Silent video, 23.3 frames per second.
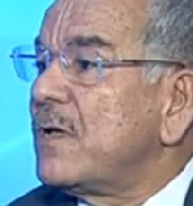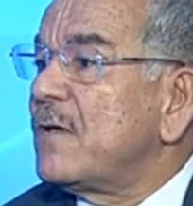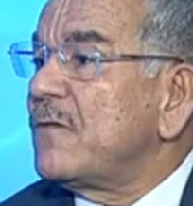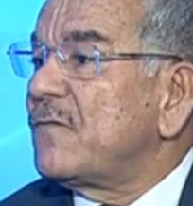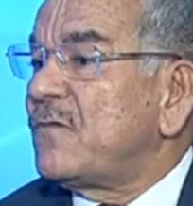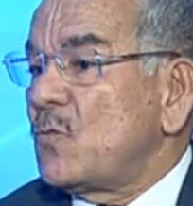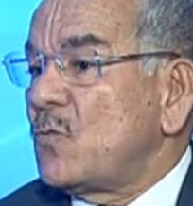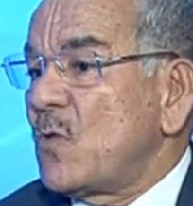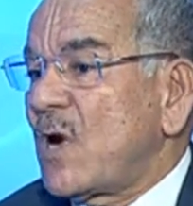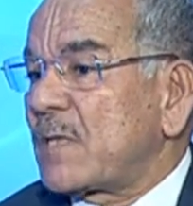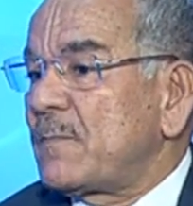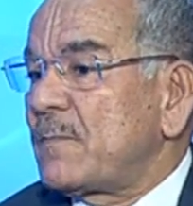
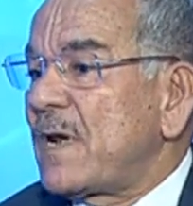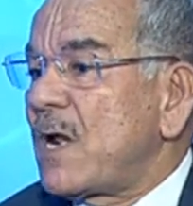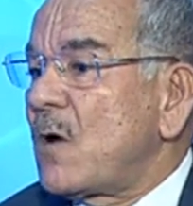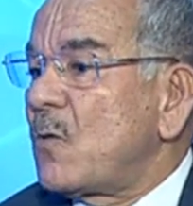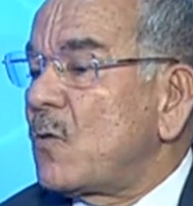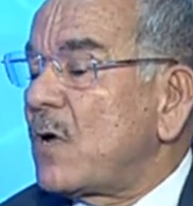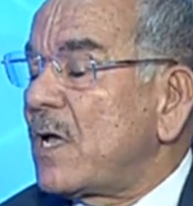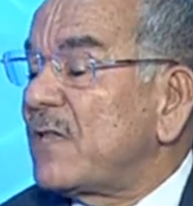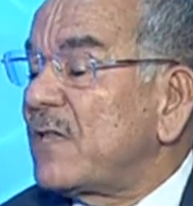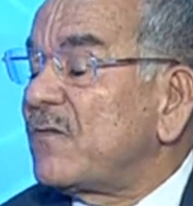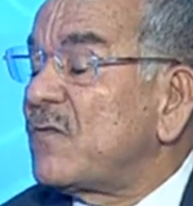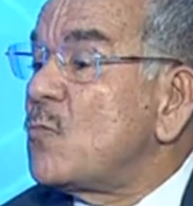في وقت من
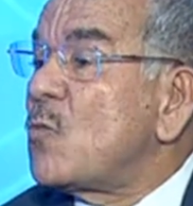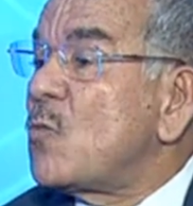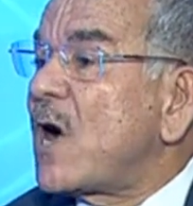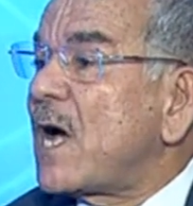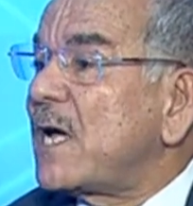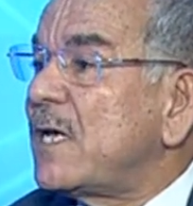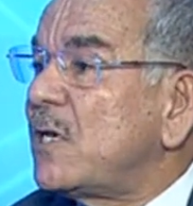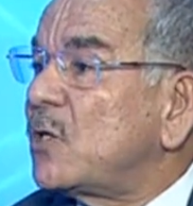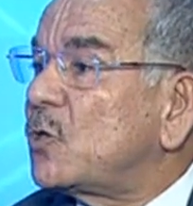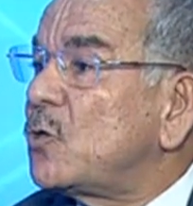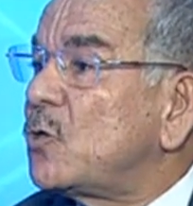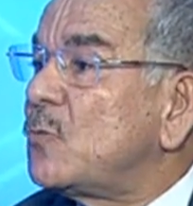الاوقات في
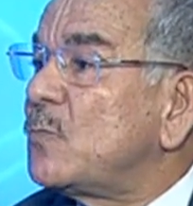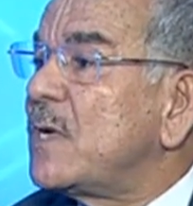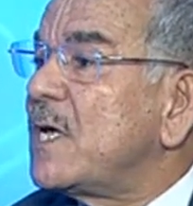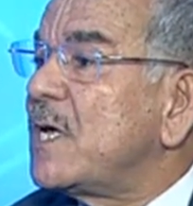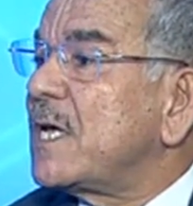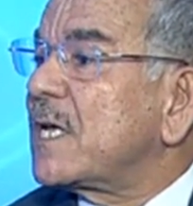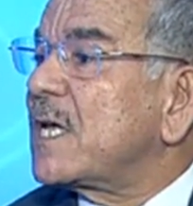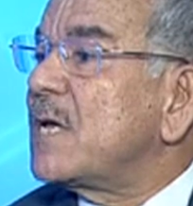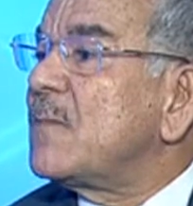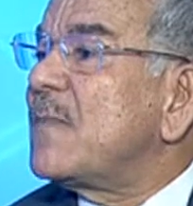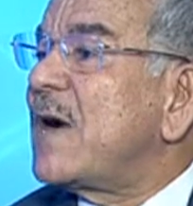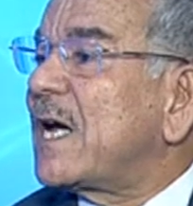مخيلتهم
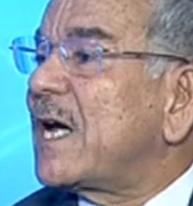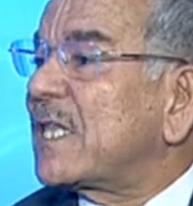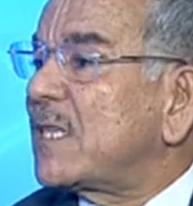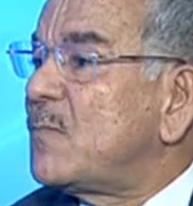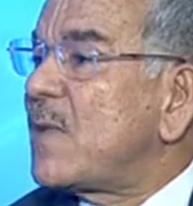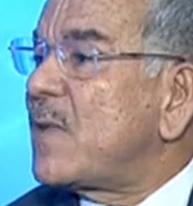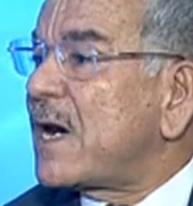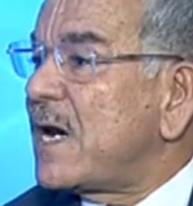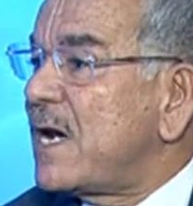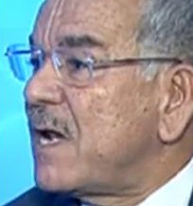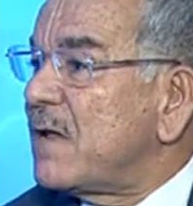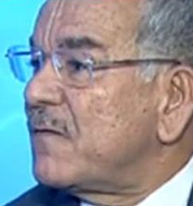كما خط
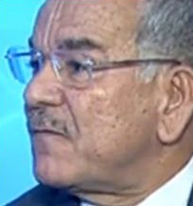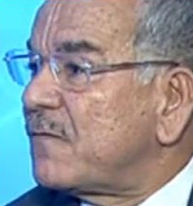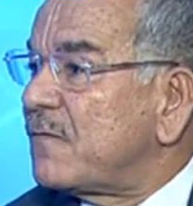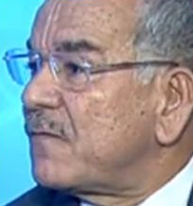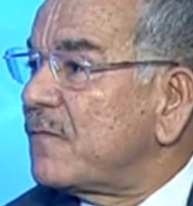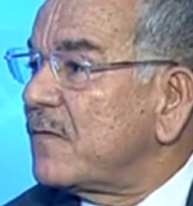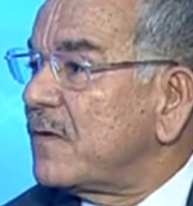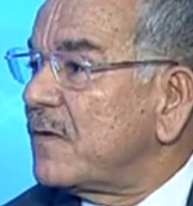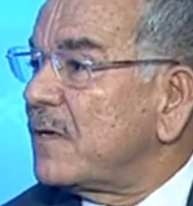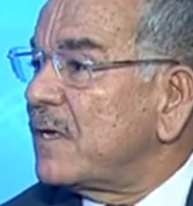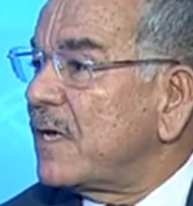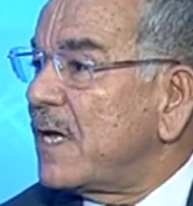برليف
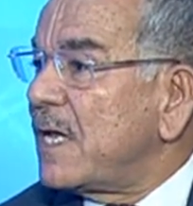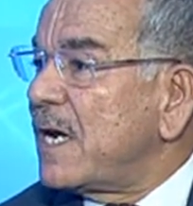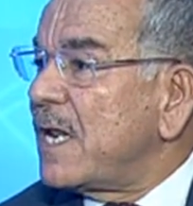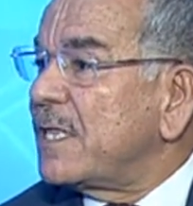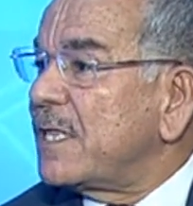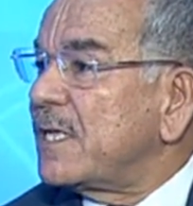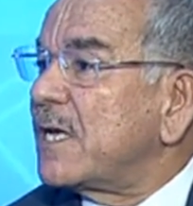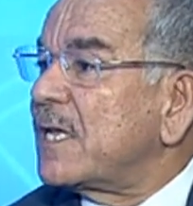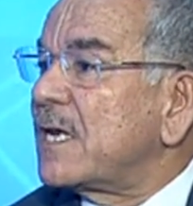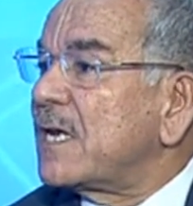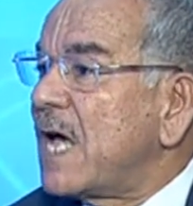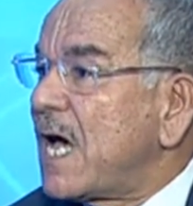
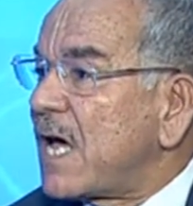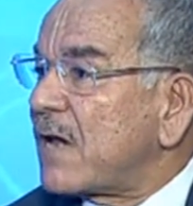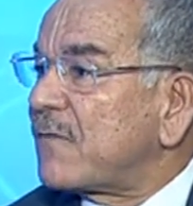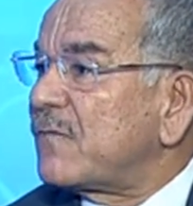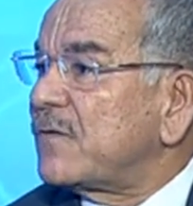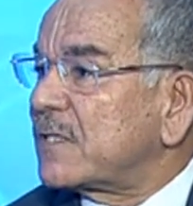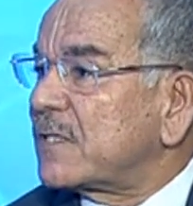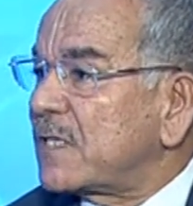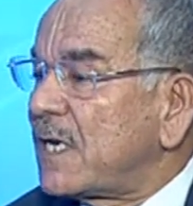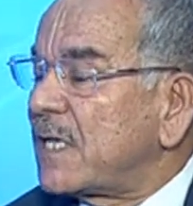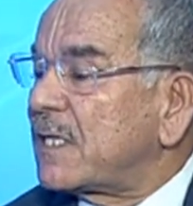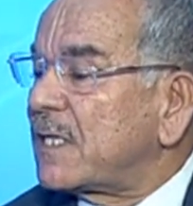الذي انهار
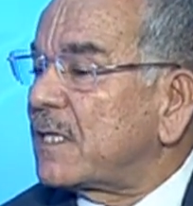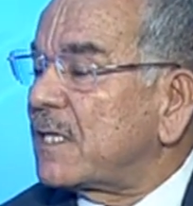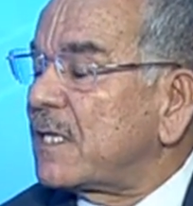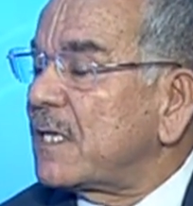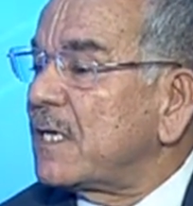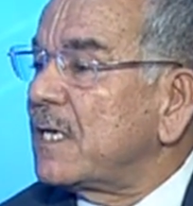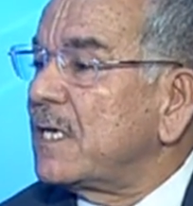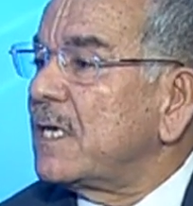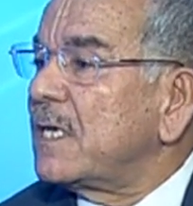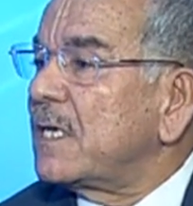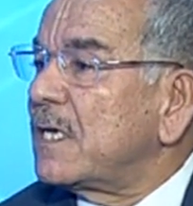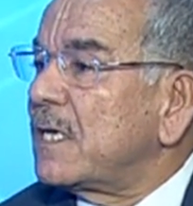في سنه
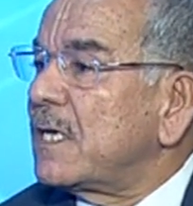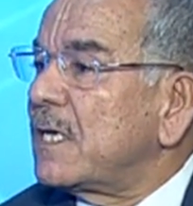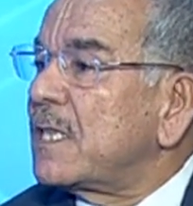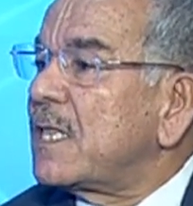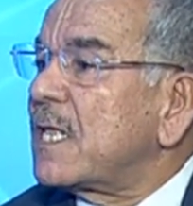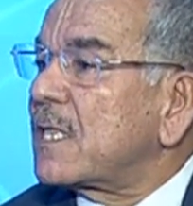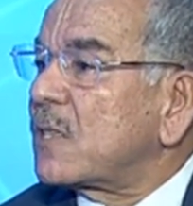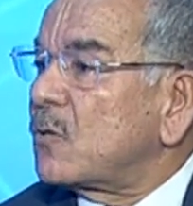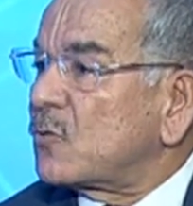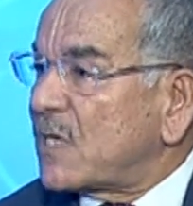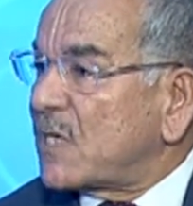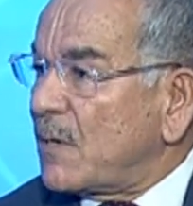
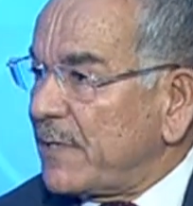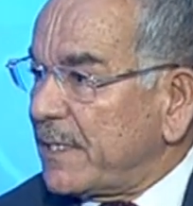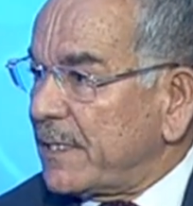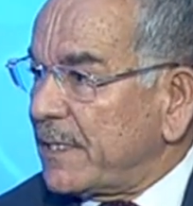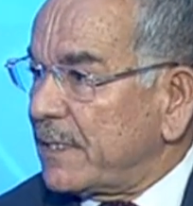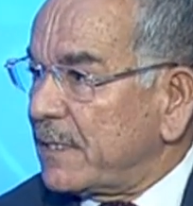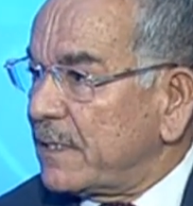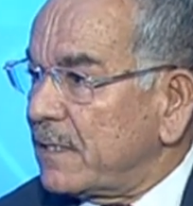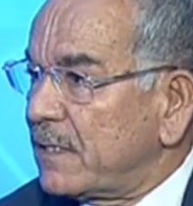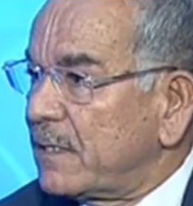73